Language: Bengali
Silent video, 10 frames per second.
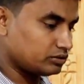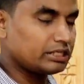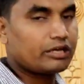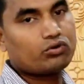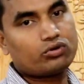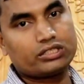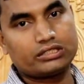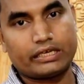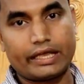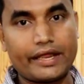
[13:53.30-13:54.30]
যে কোনো
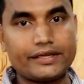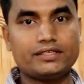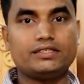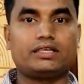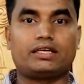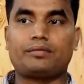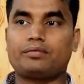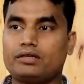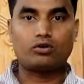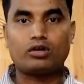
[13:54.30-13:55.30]
ডিজাইন এনি ডিজাইন
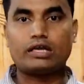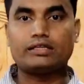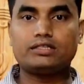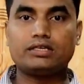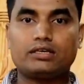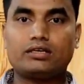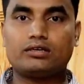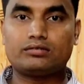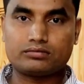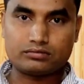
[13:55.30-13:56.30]
আপনি অনলাইন থেকে
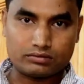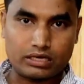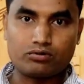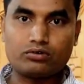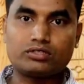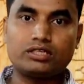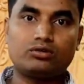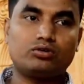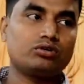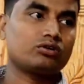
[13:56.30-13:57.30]
ডাউনলোড দিয়ে
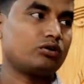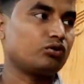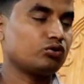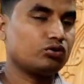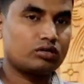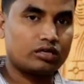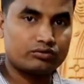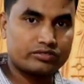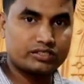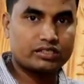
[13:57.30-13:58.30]
হোক অন্য
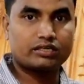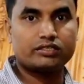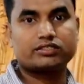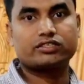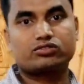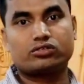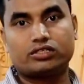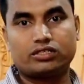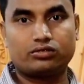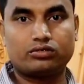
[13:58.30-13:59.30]
কারোর ডিজাইন স্ক্রিনশট
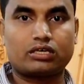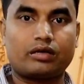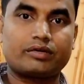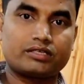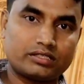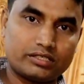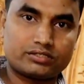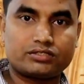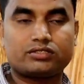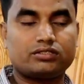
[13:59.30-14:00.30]
দিয়ে হোক আমার ডিজাইন
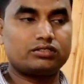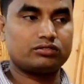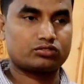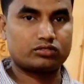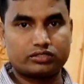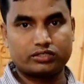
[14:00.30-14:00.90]
স্ক্রিনশট